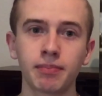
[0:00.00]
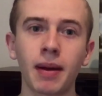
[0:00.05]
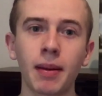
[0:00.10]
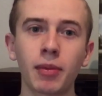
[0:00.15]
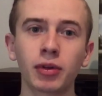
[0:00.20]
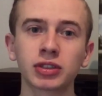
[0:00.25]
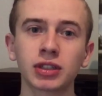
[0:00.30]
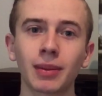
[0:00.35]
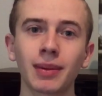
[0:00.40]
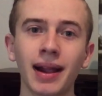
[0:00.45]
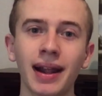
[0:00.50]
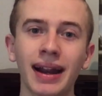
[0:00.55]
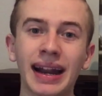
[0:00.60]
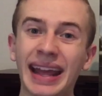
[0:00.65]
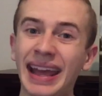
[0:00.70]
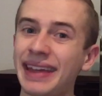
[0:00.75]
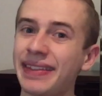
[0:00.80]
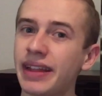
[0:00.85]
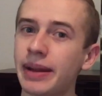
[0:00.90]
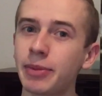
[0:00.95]
vamos a
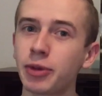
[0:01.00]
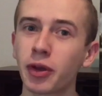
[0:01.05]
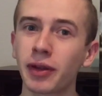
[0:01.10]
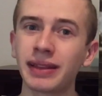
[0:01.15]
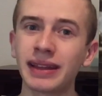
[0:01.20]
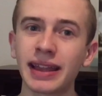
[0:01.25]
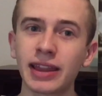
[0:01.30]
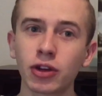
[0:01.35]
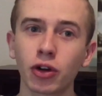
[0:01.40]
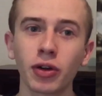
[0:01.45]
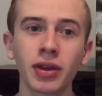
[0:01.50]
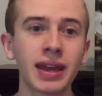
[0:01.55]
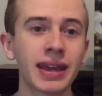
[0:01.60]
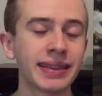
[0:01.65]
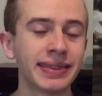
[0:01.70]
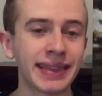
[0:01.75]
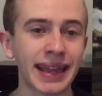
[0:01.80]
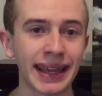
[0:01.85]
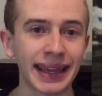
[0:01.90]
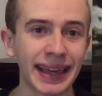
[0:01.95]
hablar en el video del día de hoy
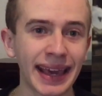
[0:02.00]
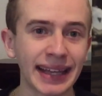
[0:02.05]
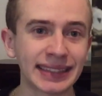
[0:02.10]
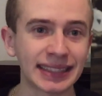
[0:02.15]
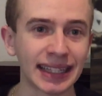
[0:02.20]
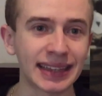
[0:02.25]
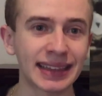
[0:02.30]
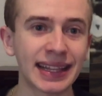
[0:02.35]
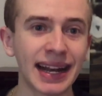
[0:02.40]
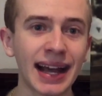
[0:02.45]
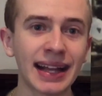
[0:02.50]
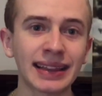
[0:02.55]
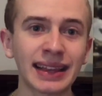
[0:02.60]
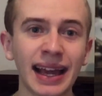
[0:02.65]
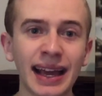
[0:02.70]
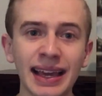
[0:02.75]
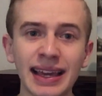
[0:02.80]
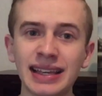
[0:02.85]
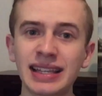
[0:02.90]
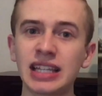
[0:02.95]
de qué se
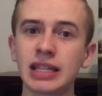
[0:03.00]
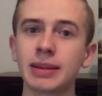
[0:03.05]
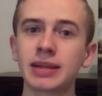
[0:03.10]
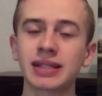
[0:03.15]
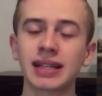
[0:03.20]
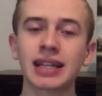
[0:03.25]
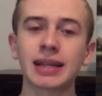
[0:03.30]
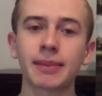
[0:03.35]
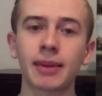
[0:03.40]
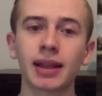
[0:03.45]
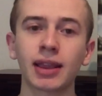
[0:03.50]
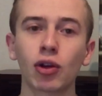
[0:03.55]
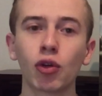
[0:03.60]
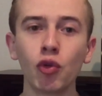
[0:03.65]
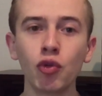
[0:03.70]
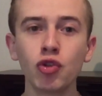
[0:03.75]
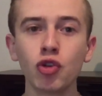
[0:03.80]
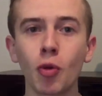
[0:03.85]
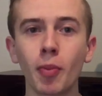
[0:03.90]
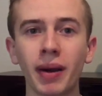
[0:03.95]
trata y si va a estar
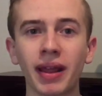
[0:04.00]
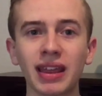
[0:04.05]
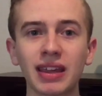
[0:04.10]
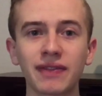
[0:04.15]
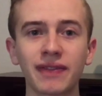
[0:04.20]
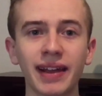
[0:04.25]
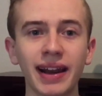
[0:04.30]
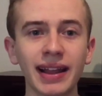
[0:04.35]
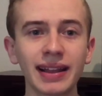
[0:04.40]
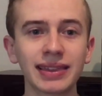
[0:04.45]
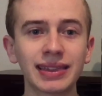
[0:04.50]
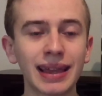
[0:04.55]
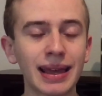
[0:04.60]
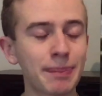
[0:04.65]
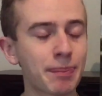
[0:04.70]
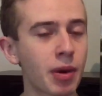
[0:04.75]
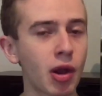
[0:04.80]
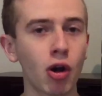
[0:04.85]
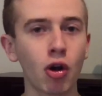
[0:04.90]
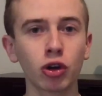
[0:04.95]
llevando un nombre
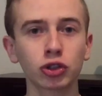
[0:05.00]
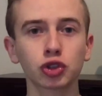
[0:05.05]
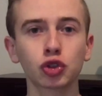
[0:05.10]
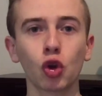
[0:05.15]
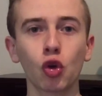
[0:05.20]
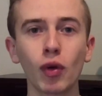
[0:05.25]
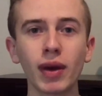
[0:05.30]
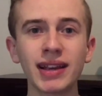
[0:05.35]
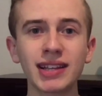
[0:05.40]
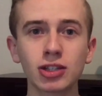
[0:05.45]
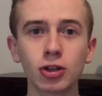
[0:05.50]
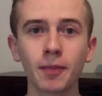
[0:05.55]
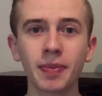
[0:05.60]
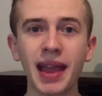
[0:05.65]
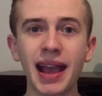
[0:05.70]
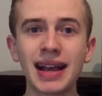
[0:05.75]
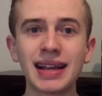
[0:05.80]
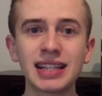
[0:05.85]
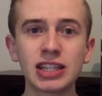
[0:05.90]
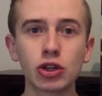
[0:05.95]
diferente, pero no solo
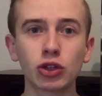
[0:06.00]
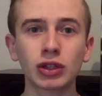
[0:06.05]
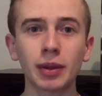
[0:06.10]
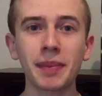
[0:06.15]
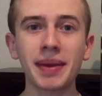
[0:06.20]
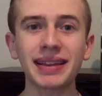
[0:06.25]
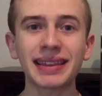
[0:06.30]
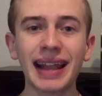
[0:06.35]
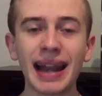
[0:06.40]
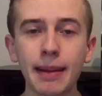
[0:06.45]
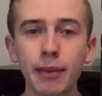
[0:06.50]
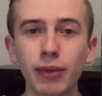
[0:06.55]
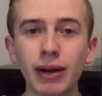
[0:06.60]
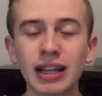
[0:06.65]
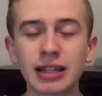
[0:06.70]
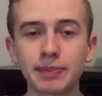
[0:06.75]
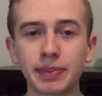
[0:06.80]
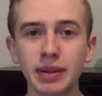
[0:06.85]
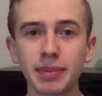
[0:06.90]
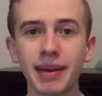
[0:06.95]
eso, sino también tenemos
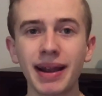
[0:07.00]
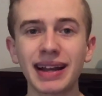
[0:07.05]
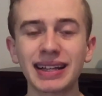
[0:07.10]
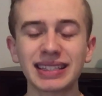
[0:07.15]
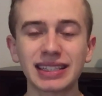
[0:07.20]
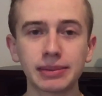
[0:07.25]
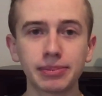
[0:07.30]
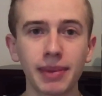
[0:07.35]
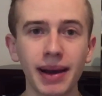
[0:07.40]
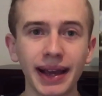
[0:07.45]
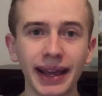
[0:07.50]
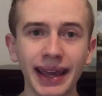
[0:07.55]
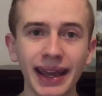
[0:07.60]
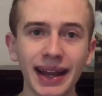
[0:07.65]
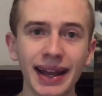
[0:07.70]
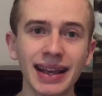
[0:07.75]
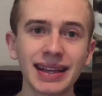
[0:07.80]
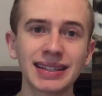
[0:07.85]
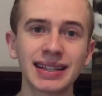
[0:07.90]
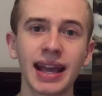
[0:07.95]
las primeras
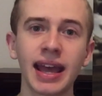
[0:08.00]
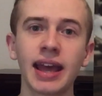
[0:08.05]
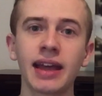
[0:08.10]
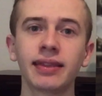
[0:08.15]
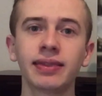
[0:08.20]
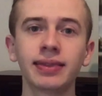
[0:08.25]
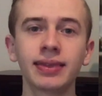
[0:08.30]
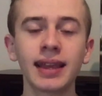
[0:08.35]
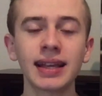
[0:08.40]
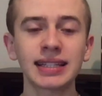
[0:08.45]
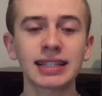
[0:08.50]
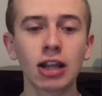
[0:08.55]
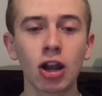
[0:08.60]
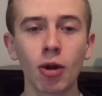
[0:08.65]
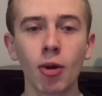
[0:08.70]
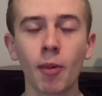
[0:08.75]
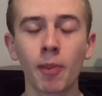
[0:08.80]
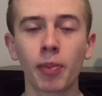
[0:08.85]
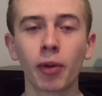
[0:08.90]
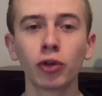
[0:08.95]
imágenes de este
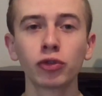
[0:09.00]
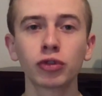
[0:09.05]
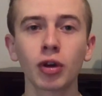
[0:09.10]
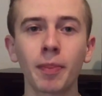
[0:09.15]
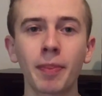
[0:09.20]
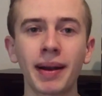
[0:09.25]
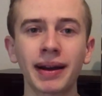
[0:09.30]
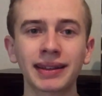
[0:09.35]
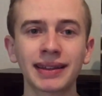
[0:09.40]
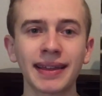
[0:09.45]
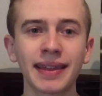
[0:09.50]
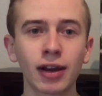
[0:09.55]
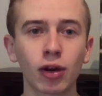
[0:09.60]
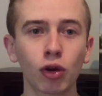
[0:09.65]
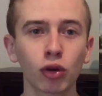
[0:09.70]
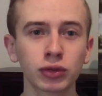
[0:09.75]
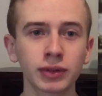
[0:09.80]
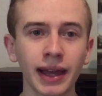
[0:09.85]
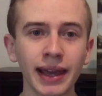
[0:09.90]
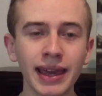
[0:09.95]
nuevo producto de parte de
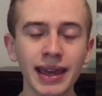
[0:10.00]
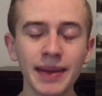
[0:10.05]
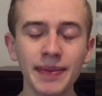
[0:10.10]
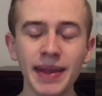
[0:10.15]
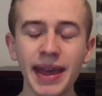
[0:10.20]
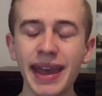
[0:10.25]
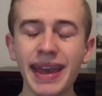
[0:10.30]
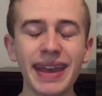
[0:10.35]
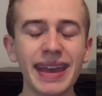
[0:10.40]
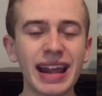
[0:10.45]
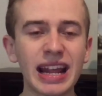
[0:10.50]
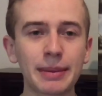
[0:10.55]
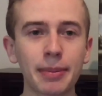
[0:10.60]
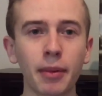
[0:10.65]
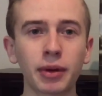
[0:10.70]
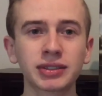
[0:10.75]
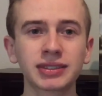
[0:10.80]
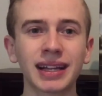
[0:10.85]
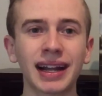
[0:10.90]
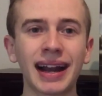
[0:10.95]
JI y les
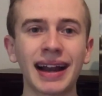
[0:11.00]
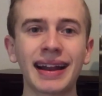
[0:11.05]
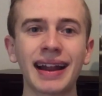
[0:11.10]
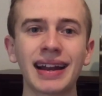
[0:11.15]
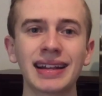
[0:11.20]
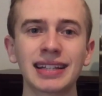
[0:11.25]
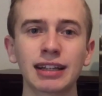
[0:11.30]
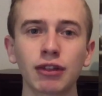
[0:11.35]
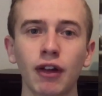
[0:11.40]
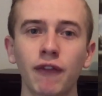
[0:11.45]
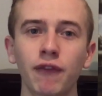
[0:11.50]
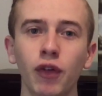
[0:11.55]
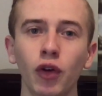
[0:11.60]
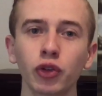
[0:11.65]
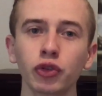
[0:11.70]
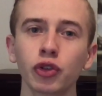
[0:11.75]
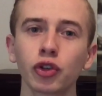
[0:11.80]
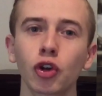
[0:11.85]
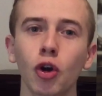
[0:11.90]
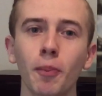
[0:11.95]
vamos a estar analizando a
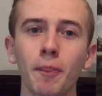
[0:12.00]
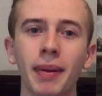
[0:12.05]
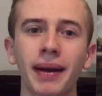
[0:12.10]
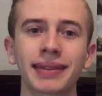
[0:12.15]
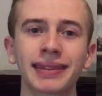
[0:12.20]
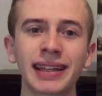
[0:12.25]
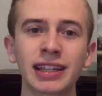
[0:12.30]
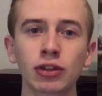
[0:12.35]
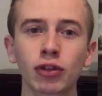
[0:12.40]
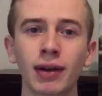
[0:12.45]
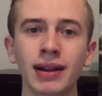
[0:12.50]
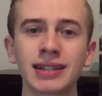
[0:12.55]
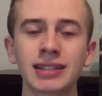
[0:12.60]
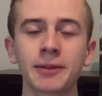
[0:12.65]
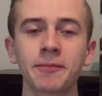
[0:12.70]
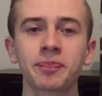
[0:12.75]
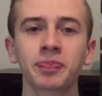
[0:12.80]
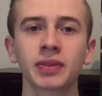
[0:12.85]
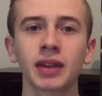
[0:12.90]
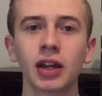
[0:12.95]
fondo y
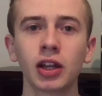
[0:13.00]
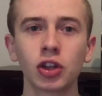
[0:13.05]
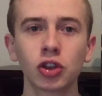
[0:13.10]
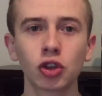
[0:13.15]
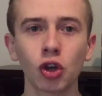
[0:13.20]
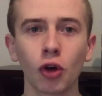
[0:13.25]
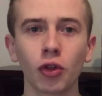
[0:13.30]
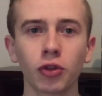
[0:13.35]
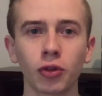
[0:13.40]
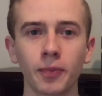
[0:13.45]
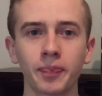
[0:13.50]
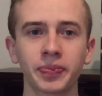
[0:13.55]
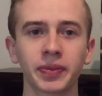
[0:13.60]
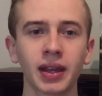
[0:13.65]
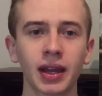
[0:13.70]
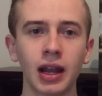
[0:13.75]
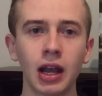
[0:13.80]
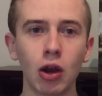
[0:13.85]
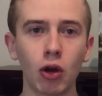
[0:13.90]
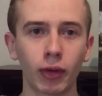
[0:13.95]
compartiéndoles todo
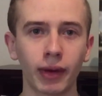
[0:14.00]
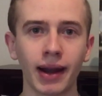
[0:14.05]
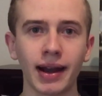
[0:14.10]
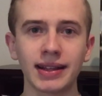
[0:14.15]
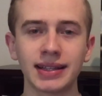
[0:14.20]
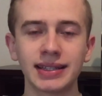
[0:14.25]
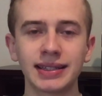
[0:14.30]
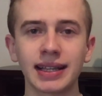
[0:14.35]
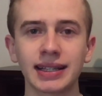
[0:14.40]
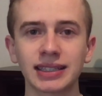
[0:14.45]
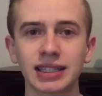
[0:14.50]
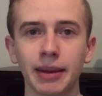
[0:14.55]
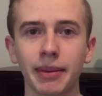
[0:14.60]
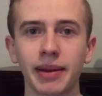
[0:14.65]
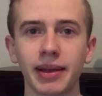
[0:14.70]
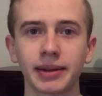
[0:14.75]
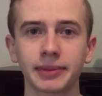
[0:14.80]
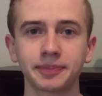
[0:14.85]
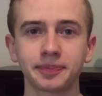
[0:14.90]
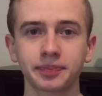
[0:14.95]
lo que necesitan
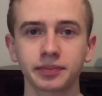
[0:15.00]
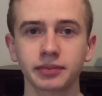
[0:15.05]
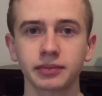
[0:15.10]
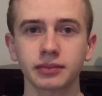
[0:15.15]
saber.